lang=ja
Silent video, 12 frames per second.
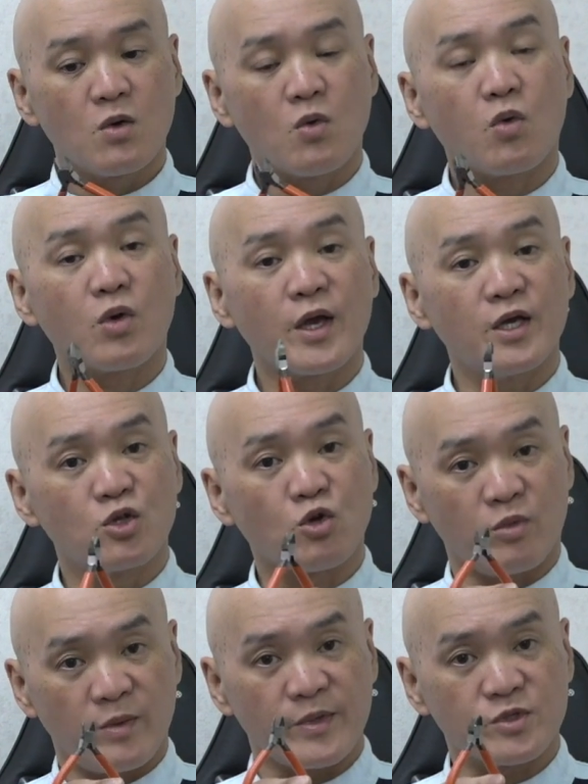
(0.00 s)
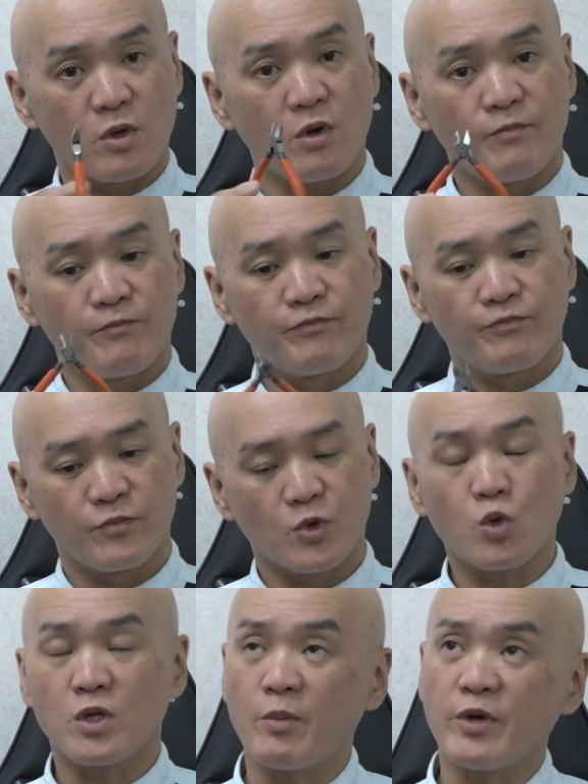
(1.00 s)
これいいと思いますよ
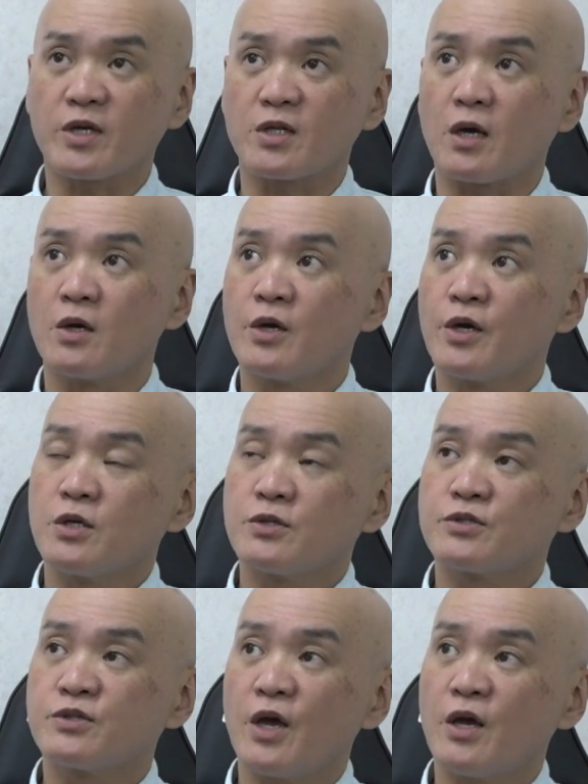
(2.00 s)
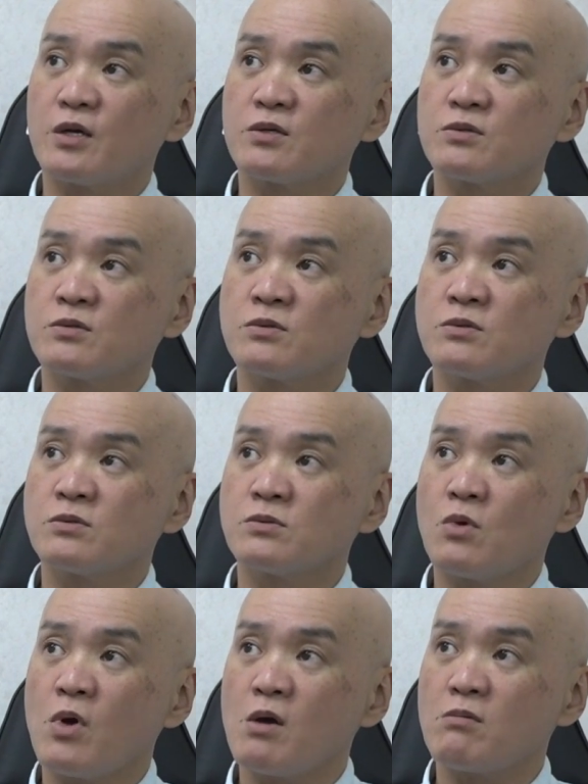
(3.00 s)
これ何枚だかな1500
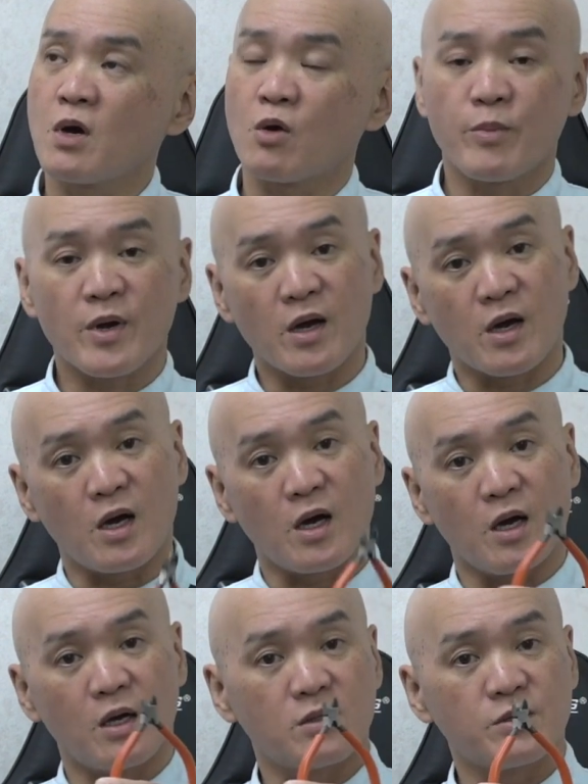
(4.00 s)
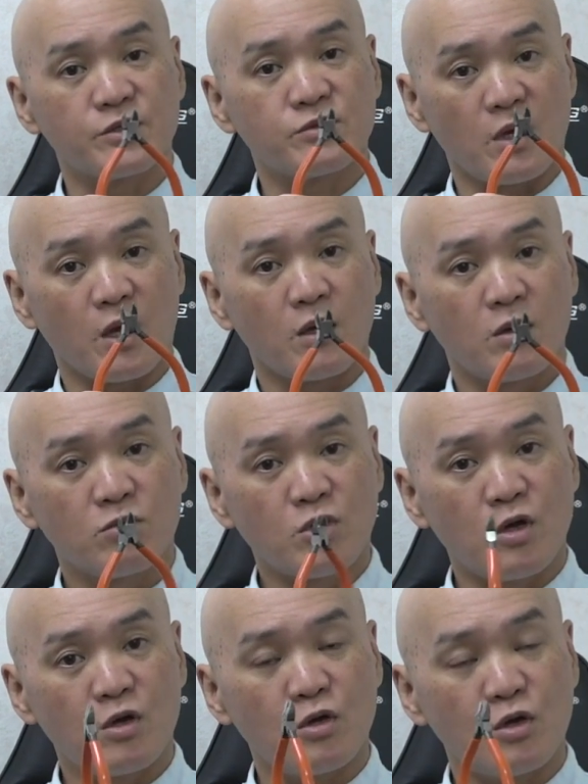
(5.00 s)
円か600円かですね
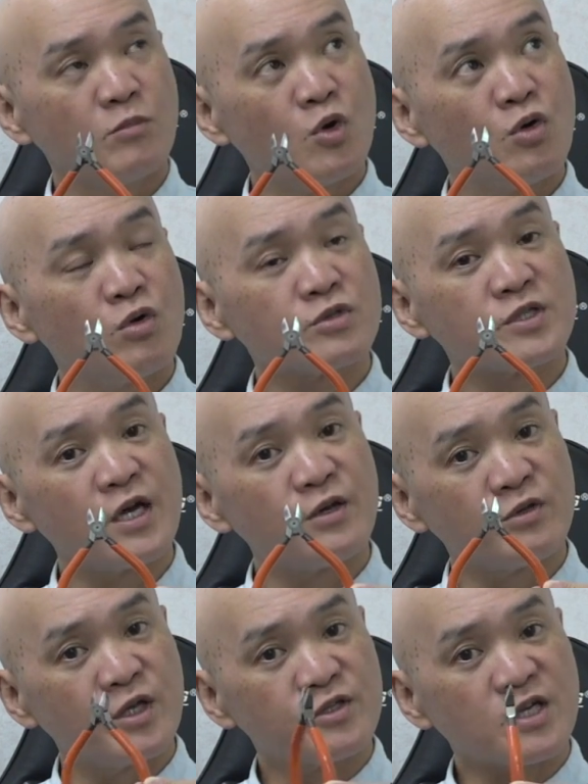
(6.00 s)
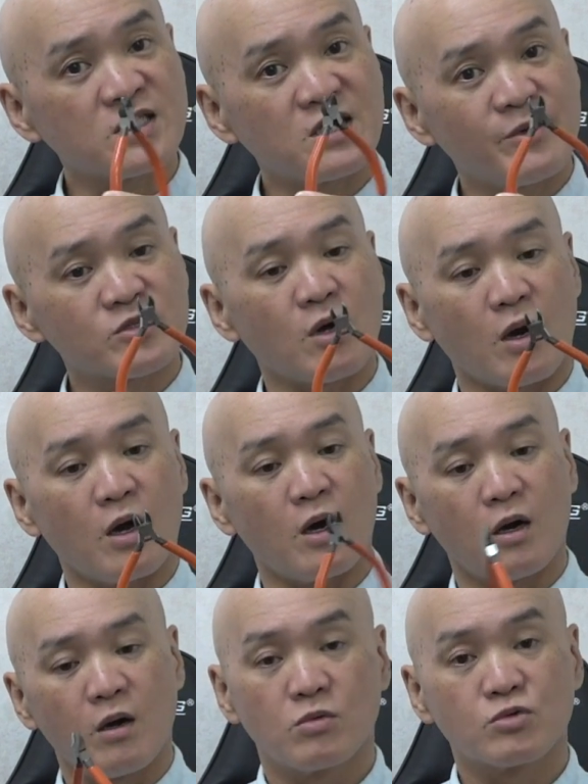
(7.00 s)
でもう34年使ってますから
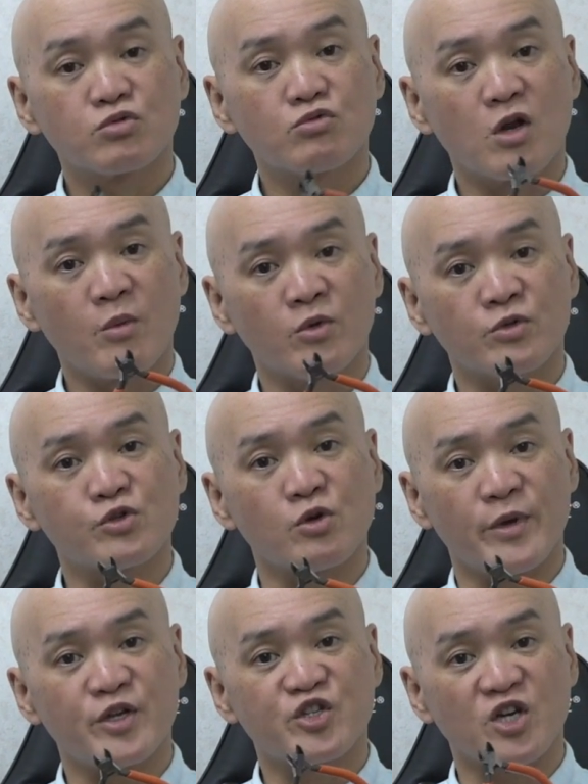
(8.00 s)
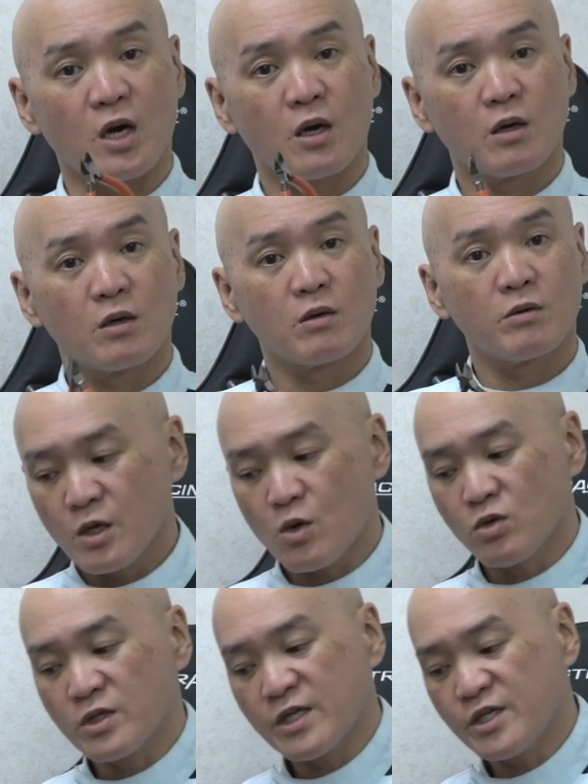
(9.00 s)
優れもんですよめっちゃ
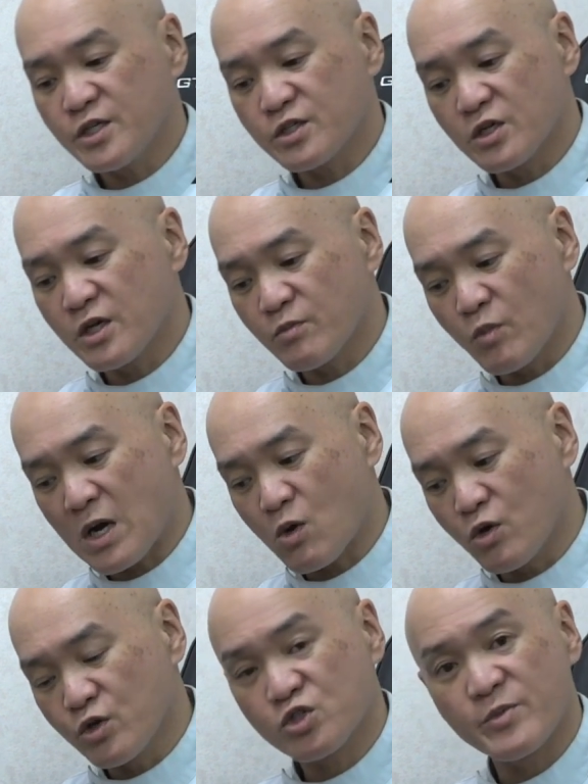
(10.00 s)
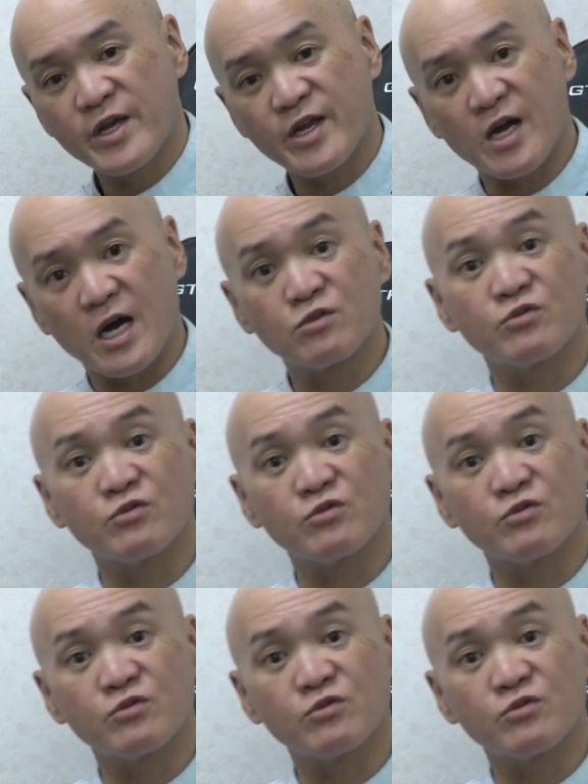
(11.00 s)
こんなに、ね、まあこういう爪切りがあ